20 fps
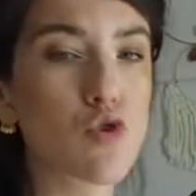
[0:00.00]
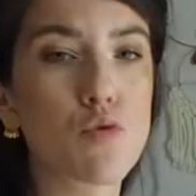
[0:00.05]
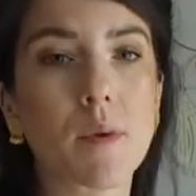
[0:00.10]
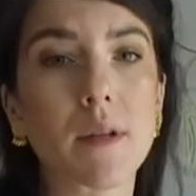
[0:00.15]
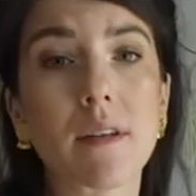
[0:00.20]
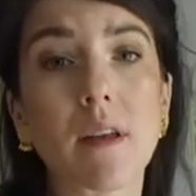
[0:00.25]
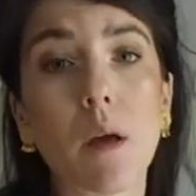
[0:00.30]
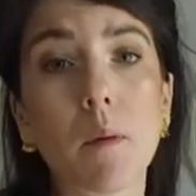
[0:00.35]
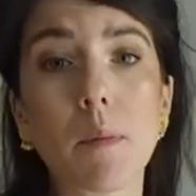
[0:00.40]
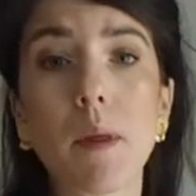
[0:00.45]
Je lui
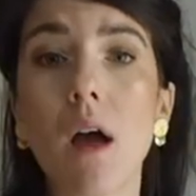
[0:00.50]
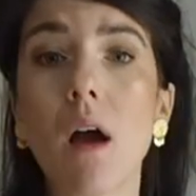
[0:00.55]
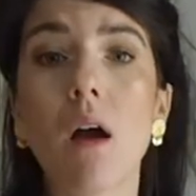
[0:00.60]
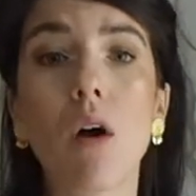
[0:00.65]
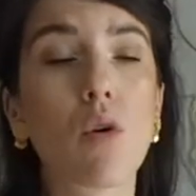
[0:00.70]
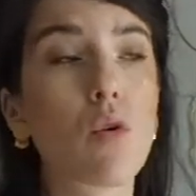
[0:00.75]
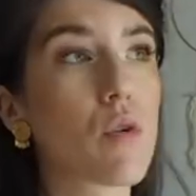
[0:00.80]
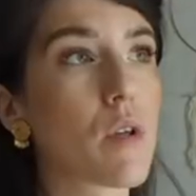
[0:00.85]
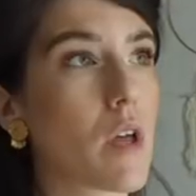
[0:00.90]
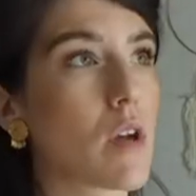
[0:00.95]
mettrai bien
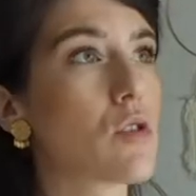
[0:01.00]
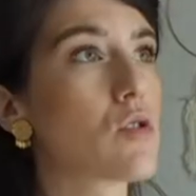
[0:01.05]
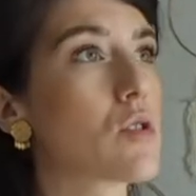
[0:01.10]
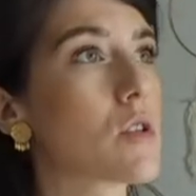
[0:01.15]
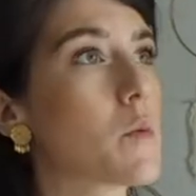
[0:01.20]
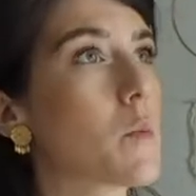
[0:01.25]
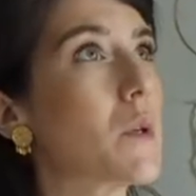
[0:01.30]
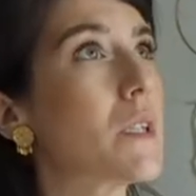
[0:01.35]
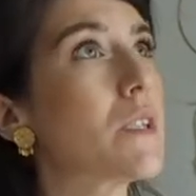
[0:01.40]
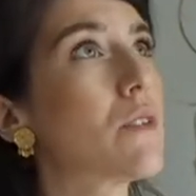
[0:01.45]
un Oya, je
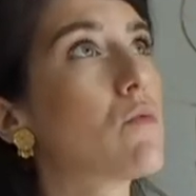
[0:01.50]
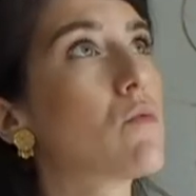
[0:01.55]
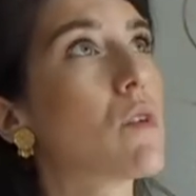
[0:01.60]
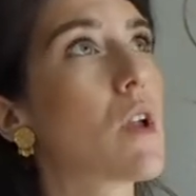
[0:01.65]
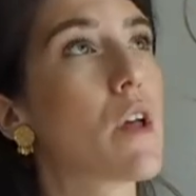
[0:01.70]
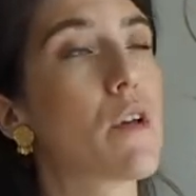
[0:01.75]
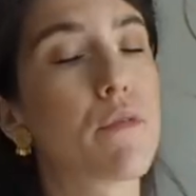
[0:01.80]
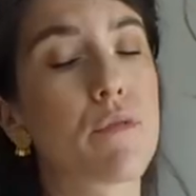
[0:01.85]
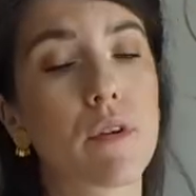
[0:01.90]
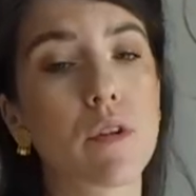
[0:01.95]
sais pas si vous
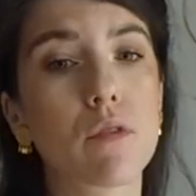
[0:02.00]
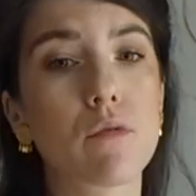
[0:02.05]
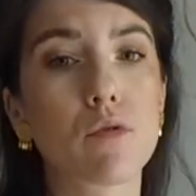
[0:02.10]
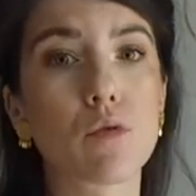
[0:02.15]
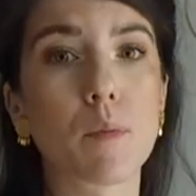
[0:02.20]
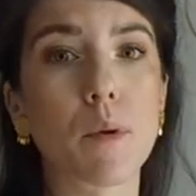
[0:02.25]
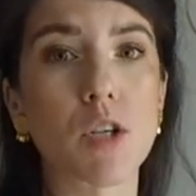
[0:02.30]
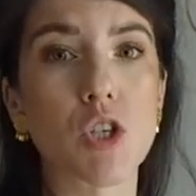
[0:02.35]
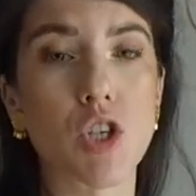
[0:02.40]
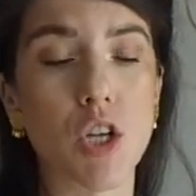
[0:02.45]
l'avez fait dans
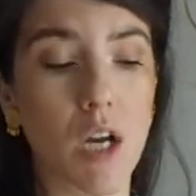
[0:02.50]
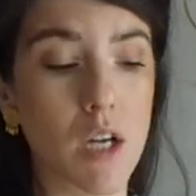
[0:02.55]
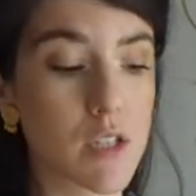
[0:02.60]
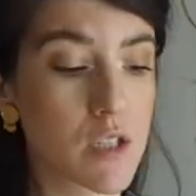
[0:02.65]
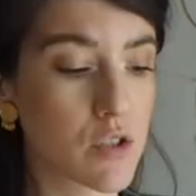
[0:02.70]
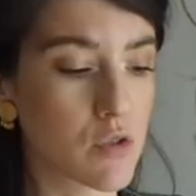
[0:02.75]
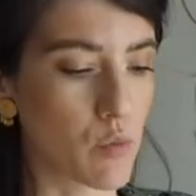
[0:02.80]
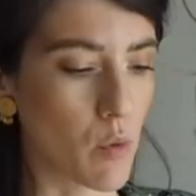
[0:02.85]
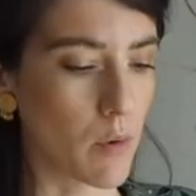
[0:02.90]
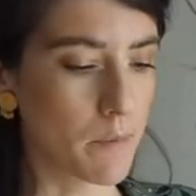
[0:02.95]
votre patchera,
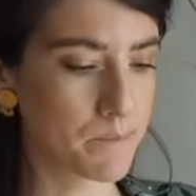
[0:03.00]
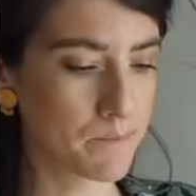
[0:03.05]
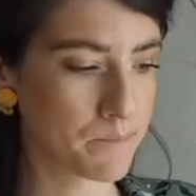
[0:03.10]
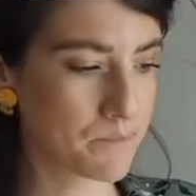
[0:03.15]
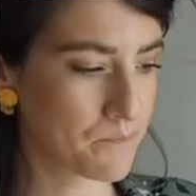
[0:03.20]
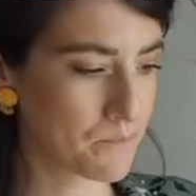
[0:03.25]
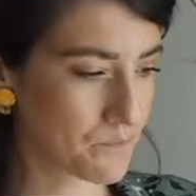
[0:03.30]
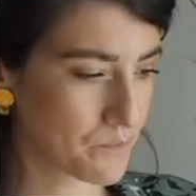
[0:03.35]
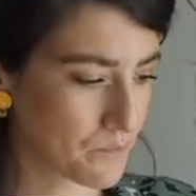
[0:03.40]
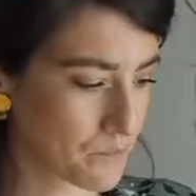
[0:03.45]
dites-moi.
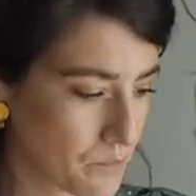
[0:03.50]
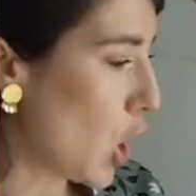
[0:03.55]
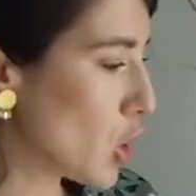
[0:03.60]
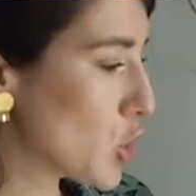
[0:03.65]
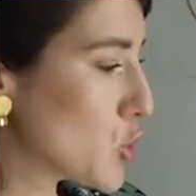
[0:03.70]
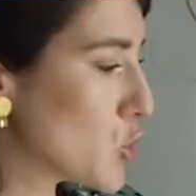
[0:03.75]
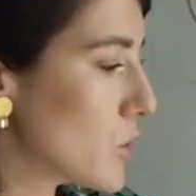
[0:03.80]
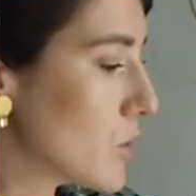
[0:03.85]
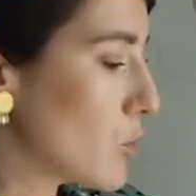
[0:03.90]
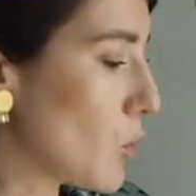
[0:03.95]

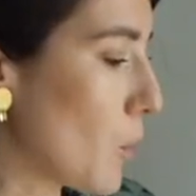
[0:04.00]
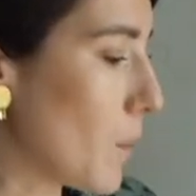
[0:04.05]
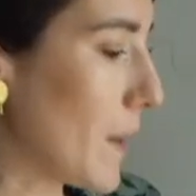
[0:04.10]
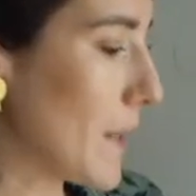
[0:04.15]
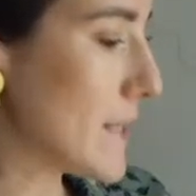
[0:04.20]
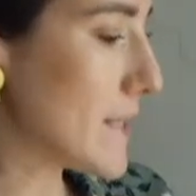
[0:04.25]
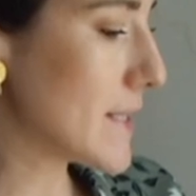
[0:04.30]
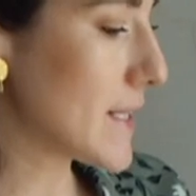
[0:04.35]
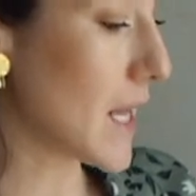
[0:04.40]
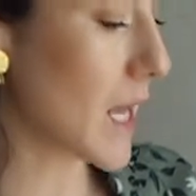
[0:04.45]
Ensuite, on passe